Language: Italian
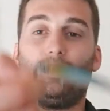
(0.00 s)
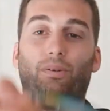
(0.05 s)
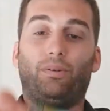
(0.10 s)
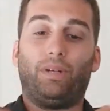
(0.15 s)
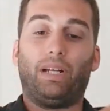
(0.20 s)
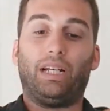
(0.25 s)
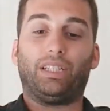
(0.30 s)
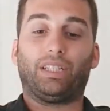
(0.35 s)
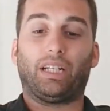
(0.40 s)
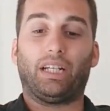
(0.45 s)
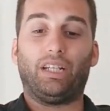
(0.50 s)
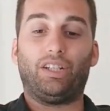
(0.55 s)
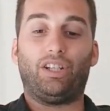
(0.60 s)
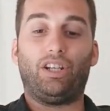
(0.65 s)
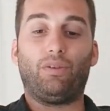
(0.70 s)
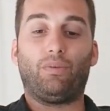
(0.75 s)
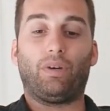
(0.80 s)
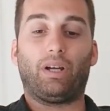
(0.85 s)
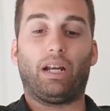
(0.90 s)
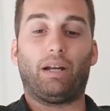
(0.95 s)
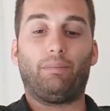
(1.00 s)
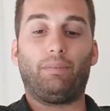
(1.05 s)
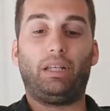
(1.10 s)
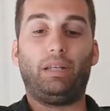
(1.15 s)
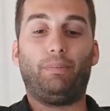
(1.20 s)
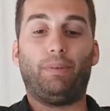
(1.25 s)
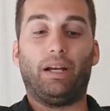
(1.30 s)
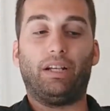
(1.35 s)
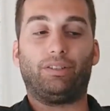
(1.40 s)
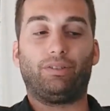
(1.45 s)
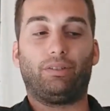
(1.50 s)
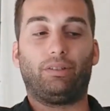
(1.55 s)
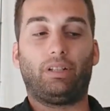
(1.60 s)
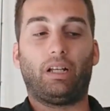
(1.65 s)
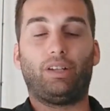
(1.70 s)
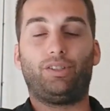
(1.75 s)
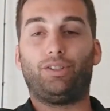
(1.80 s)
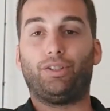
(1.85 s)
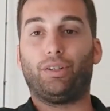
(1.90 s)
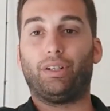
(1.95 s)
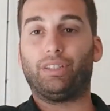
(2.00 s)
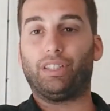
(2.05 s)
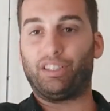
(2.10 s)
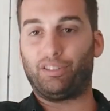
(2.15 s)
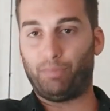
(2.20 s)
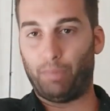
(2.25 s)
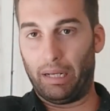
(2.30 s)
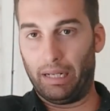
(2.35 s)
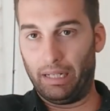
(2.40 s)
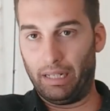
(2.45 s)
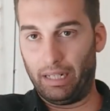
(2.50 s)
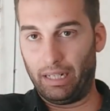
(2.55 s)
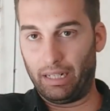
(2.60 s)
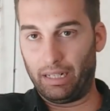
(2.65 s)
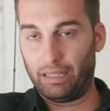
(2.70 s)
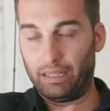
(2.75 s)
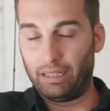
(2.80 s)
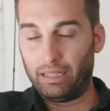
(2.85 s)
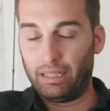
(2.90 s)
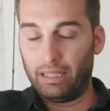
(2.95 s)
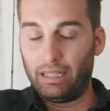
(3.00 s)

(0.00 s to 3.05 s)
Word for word: Un'esca di 5 grammi di peso da azione suspending.